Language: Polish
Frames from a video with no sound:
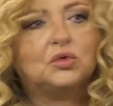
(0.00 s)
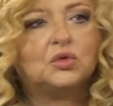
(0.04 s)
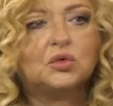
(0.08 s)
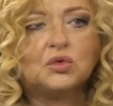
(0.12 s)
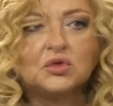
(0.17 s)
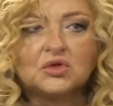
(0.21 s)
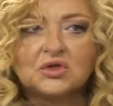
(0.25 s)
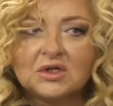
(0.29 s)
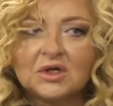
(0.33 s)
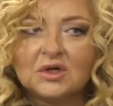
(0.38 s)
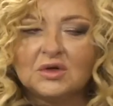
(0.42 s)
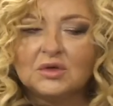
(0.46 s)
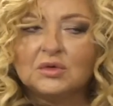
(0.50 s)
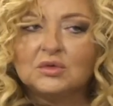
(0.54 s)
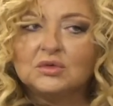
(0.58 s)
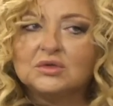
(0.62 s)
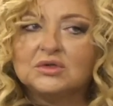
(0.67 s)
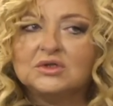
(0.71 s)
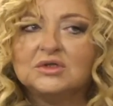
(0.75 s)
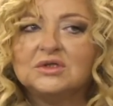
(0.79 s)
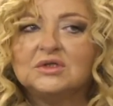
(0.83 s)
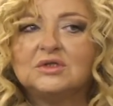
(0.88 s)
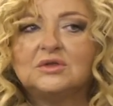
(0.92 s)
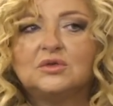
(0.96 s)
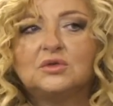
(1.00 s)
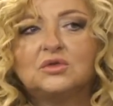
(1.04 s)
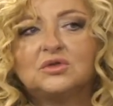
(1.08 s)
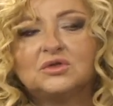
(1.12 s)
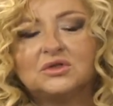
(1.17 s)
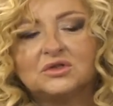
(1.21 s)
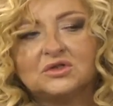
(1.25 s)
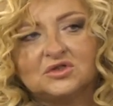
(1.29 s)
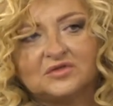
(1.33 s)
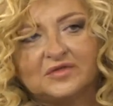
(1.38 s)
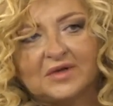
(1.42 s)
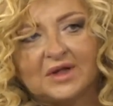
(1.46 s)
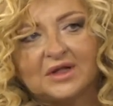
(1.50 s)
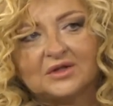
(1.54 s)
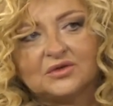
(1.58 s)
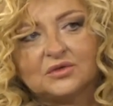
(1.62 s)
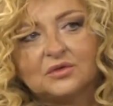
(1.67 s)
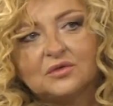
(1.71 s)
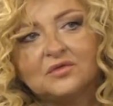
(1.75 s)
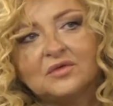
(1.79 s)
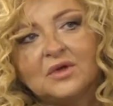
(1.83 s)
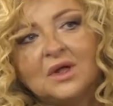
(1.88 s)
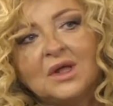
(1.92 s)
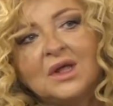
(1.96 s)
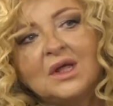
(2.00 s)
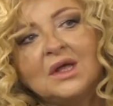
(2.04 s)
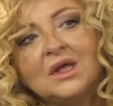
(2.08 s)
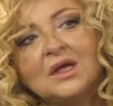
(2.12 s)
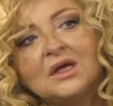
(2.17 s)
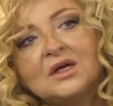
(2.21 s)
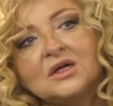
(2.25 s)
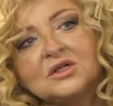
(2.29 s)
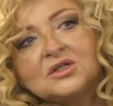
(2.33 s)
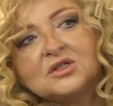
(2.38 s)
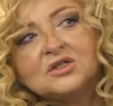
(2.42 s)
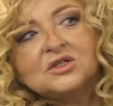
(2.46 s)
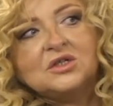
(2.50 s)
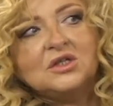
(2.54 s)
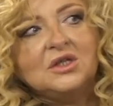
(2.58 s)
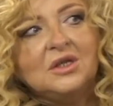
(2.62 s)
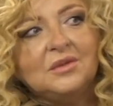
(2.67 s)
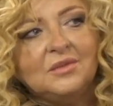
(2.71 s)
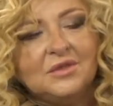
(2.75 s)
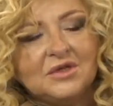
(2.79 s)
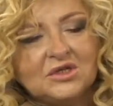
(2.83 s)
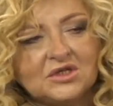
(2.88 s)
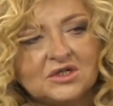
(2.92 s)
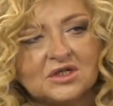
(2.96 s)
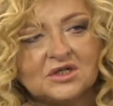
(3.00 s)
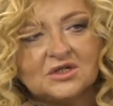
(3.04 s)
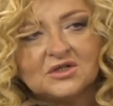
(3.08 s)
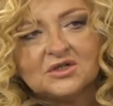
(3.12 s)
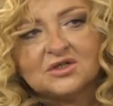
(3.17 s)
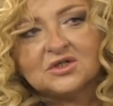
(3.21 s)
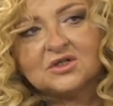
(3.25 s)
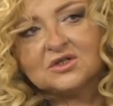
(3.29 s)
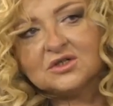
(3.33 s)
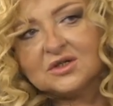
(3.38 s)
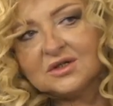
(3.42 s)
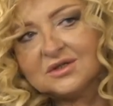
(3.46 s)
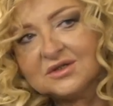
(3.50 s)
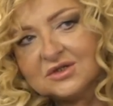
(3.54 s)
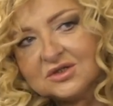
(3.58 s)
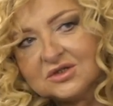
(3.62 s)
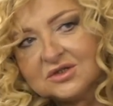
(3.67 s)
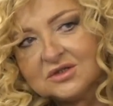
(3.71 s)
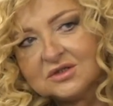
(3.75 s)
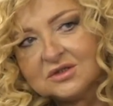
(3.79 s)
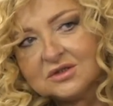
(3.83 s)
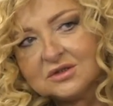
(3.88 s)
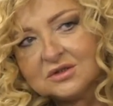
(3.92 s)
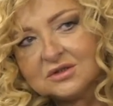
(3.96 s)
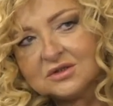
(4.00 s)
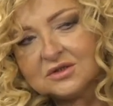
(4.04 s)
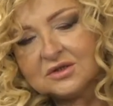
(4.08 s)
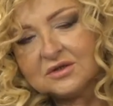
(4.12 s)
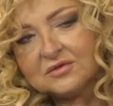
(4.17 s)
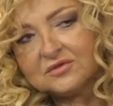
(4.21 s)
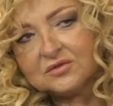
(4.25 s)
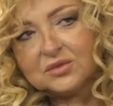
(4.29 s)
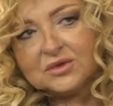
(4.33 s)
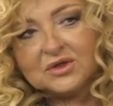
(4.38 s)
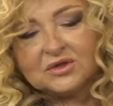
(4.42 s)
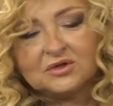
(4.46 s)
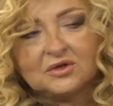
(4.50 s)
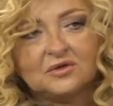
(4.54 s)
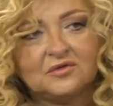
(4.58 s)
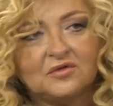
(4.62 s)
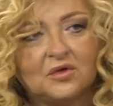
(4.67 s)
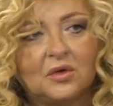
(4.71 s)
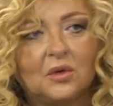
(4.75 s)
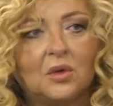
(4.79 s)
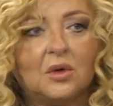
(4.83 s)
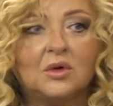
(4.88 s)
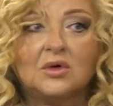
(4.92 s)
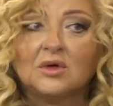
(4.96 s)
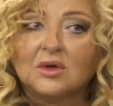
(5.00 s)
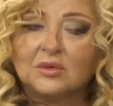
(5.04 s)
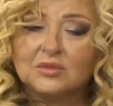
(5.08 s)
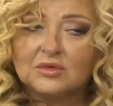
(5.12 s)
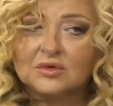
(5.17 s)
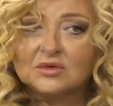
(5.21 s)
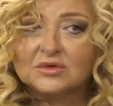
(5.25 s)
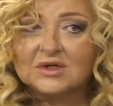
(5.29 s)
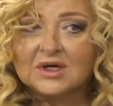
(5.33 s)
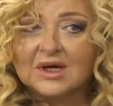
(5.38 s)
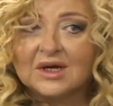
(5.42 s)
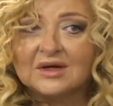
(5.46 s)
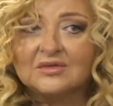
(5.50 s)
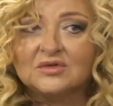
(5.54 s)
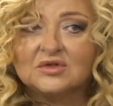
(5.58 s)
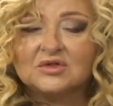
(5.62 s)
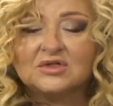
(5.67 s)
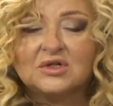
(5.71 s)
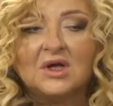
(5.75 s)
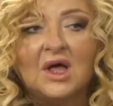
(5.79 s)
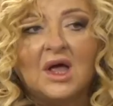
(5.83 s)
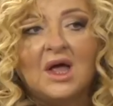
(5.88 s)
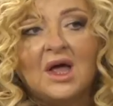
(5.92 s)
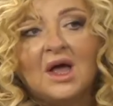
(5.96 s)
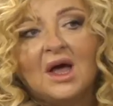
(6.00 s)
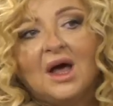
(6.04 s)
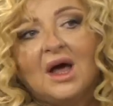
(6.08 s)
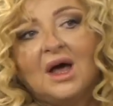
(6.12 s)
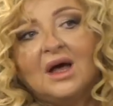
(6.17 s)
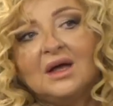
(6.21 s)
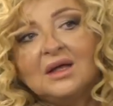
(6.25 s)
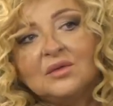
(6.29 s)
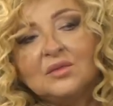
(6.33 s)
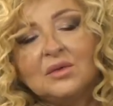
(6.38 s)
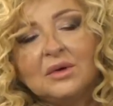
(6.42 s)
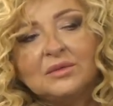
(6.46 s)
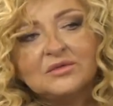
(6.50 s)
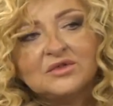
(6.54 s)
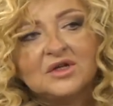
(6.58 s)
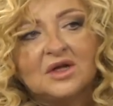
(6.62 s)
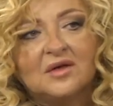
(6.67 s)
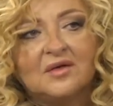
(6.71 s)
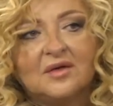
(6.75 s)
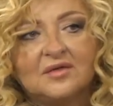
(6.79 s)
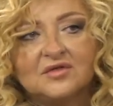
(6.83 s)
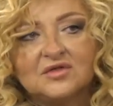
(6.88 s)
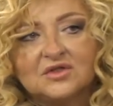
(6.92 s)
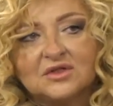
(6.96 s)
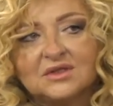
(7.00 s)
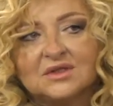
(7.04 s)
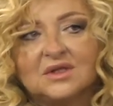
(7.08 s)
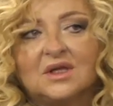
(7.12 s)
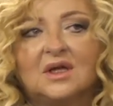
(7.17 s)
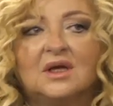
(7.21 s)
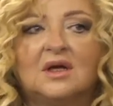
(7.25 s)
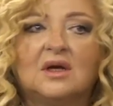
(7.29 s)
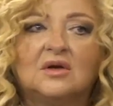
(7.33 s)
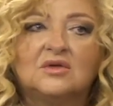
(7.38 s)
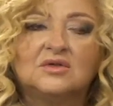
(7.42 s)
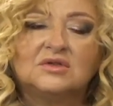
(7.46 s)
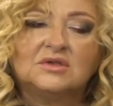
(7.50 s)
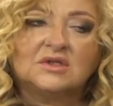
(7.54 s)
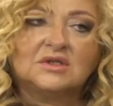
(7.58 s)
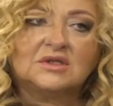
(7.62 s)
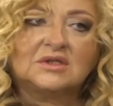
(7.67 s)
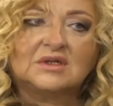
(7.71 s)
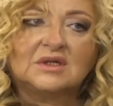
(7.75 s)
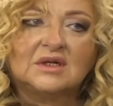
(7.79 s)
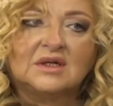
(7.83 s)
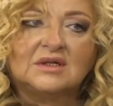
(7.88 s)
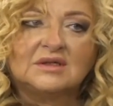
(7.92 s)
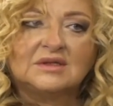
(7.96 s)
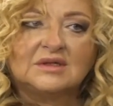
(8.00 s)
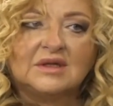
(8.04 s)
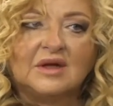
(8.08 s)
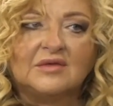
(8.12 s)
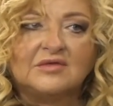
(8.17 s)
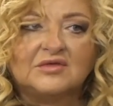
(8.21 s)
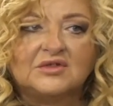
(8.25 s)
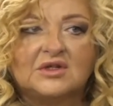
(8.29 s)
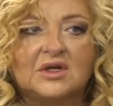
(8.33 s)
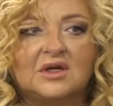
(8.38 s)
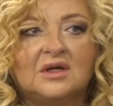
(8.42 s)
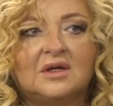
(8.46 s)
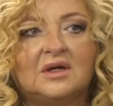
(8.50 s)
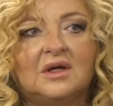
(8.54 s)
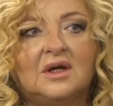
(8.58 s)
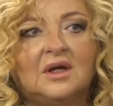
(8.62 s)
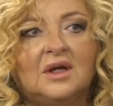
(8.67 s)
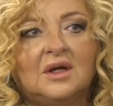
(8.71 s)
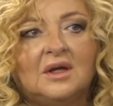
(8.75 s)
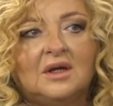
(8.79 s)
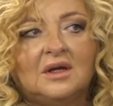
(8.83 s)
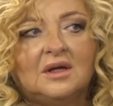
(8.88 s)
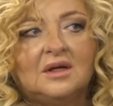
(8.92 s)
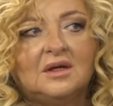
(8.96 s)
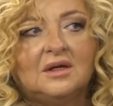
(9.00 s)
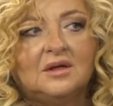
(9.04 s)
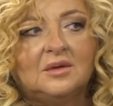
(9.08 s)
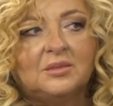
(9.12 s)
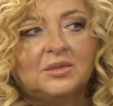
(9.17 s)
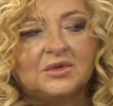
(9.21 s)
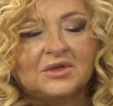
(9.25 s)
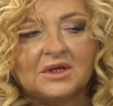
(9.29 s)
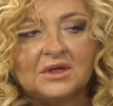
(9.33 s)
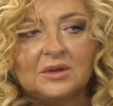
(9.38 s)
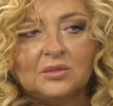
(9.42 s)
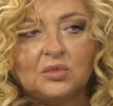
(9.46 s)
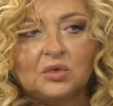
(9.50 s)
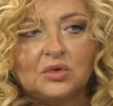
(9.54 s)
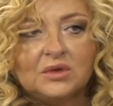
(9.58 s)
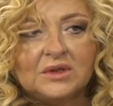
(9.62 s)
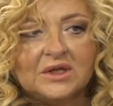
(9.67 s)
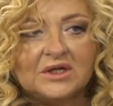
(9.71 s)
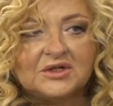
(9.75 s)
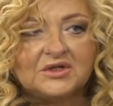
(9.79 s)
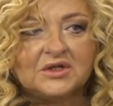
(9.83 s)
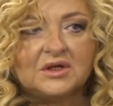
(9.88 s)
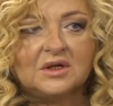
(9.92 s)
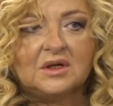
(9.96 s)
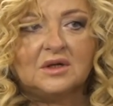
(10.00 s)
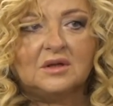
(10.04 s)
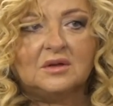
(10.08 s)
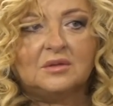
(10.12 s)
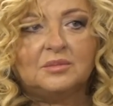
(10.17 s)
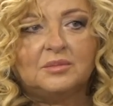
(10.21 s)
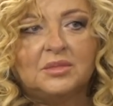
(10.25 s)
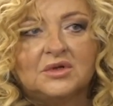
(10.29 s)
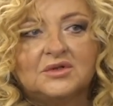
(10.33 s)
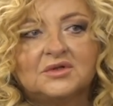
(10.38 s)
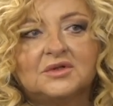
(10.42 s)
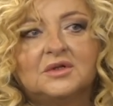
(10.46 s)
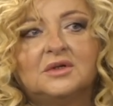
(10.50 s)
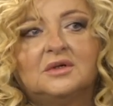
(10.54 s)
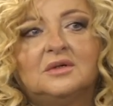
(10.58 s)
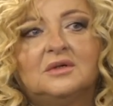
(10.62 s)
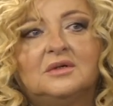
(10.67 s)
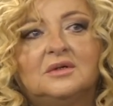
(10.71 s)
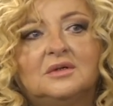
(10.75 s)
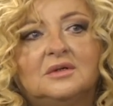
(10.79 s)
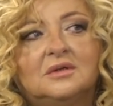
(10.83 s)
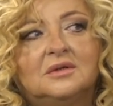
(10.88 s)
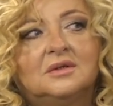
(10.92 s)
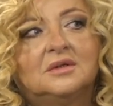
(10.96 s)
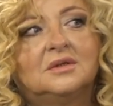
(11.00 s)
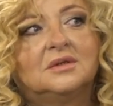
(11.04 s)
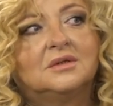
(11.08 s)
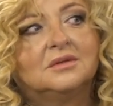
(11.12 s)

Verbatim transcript: różnych ludzi, różnych światów, że się nimi cieszysz, że, jesteś, że wzbudza to twoją ogromną ciekawość. A ja byłam ciekawa wszystkiego. Od dziecka zawsze e, pytanie było dlaczego, po co.